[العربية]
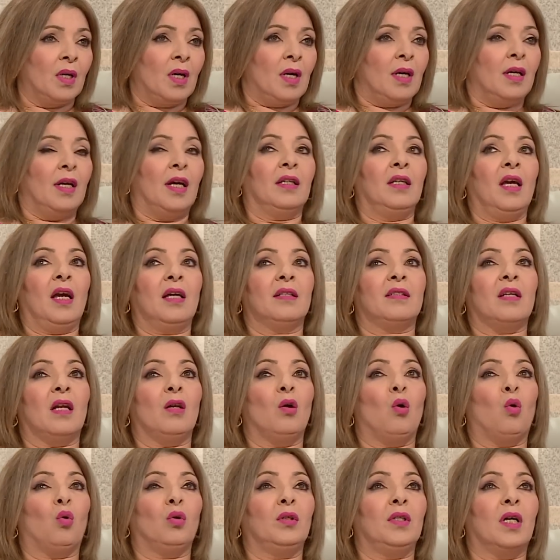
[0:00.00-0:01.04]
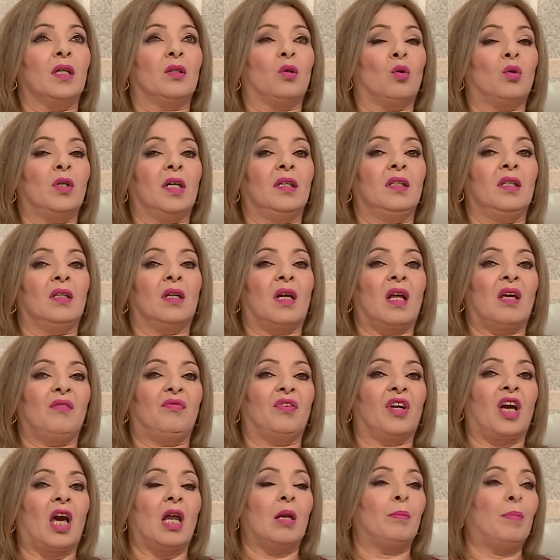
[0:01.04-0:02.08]
يعني حتى الاغنيه دوك يعني راهي
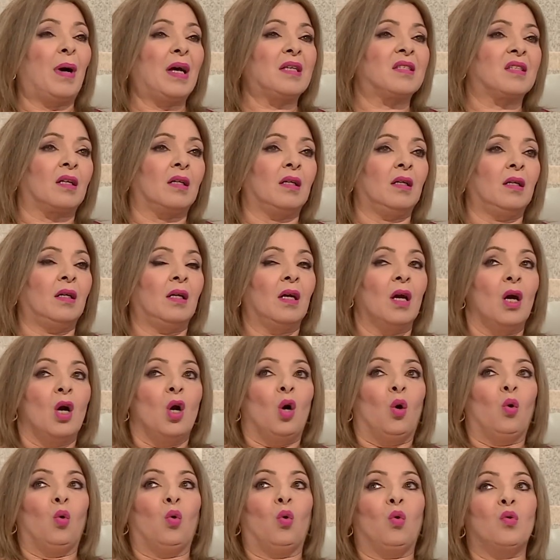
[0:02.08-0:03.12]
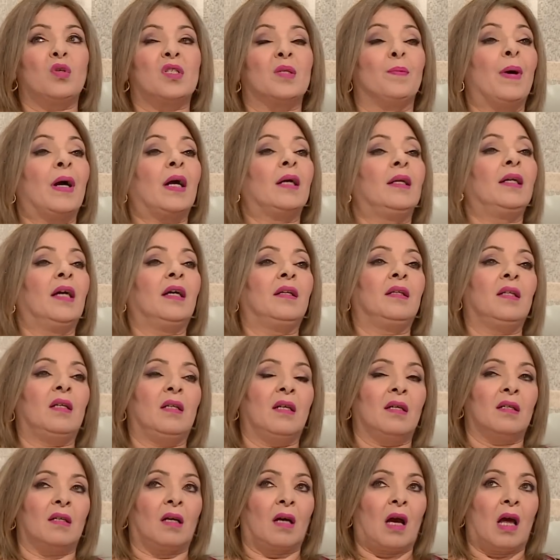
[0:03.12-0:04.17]
في قلب عصري وسبق يعني
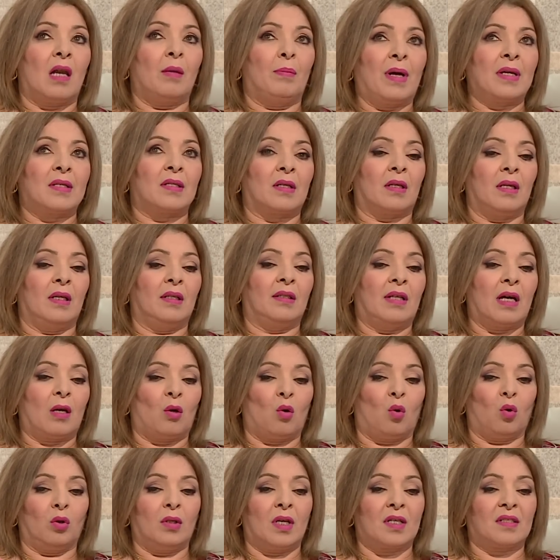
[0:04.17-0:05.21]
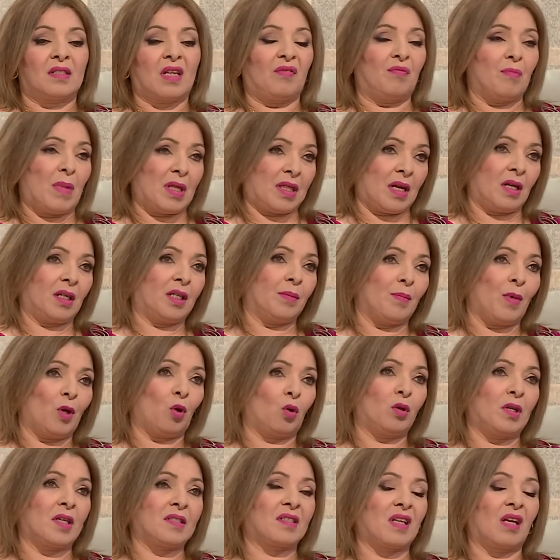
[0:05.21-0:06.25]
اللي قلب عصري دار اغنيه سطيف مثلا كما
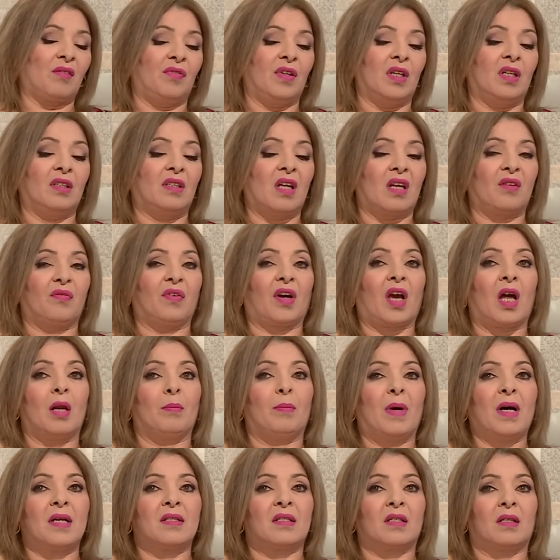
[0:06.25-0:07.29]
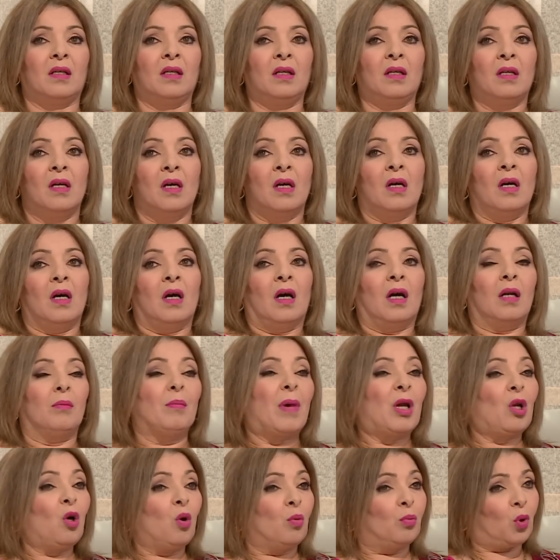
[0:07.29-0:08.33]
الاغنيه الصيفيه اللي دار في قلب عصري
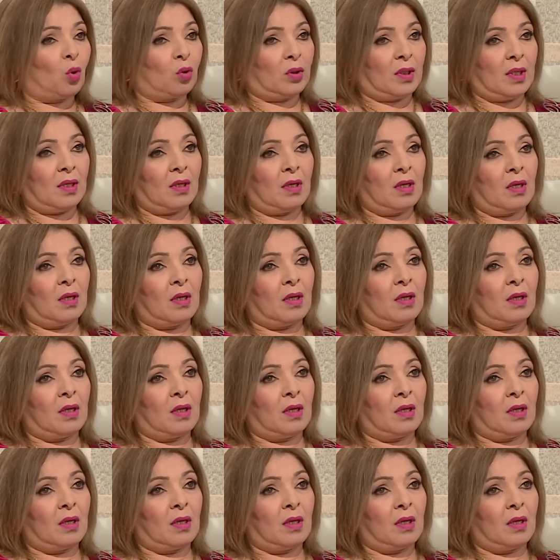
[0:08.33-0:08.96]
المرحوم نور الدين